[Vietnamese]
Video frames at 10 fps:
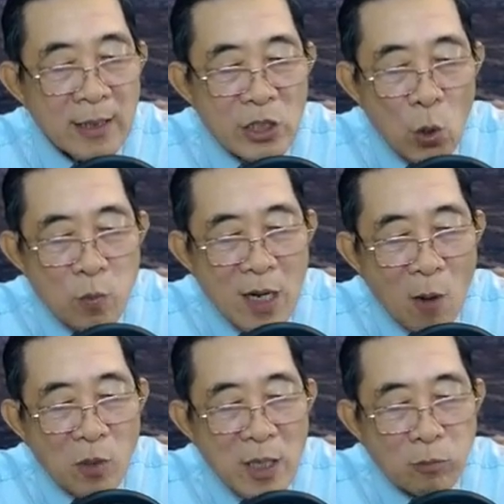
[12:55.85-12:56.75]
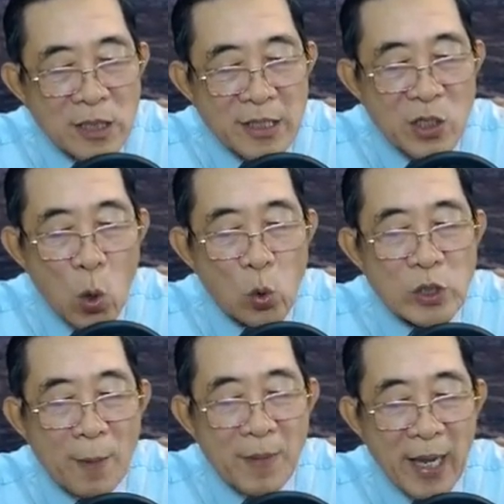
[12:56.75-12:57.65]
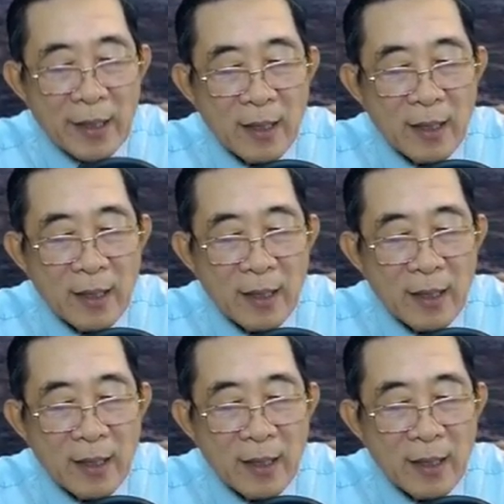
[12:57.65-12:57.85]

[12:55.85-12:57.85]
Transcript: chúng không có giống như củ sâm này,